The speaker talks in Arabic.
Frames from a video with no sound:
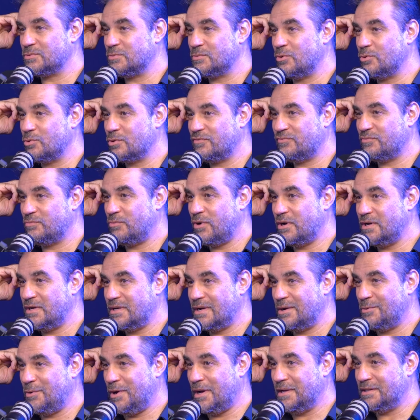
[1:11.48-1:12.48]
موقف معين
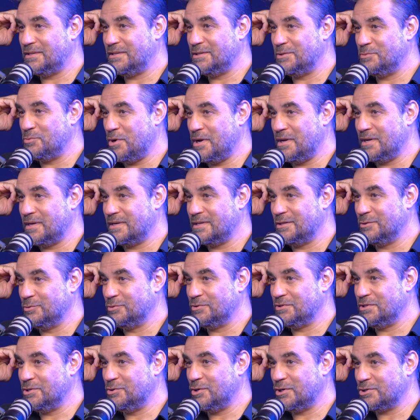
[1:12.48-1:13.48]
او حد معين كده
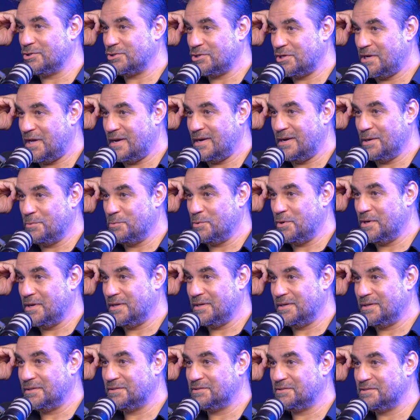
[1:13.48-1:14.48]
قلت له عشان حاجه
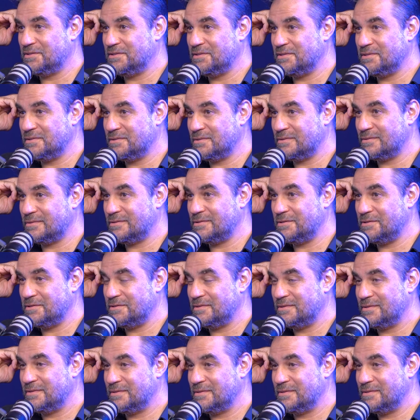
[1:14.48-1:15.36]
معينه نذرتي